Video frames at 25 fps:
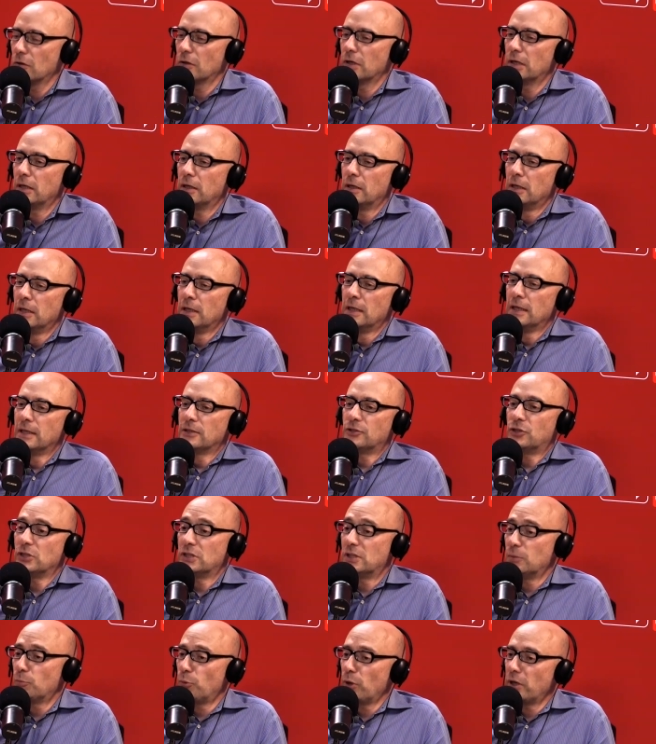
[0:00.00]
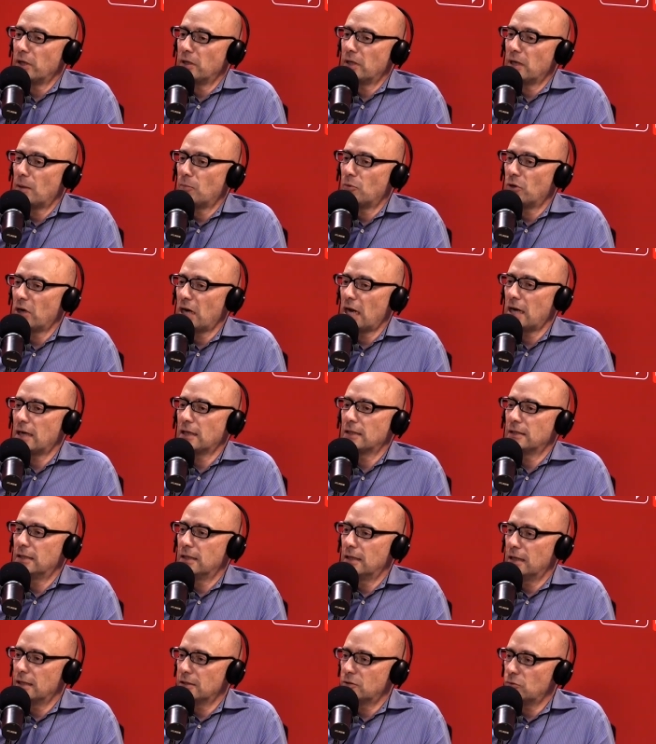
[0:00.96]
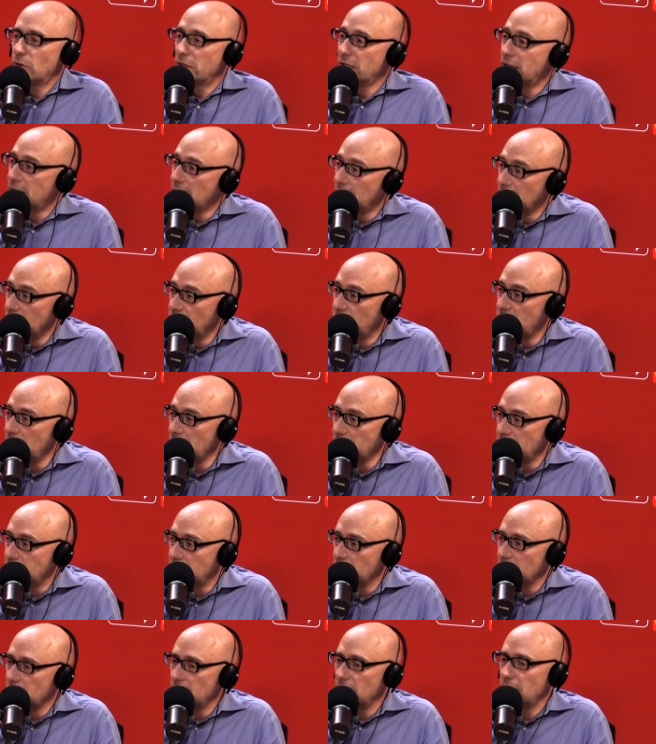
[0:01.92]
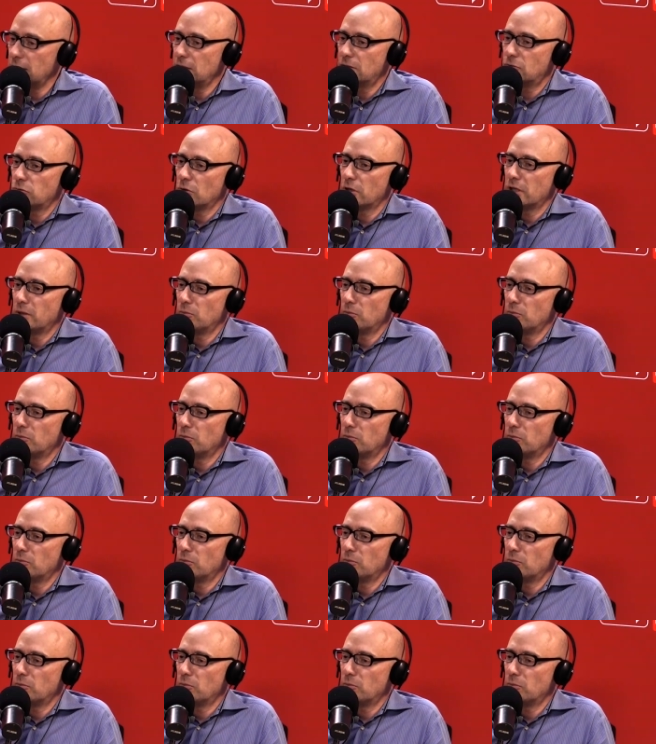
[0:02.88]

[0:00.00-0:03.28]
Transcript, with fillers: e ci si può innamorare della sua intelligenza, dei suoi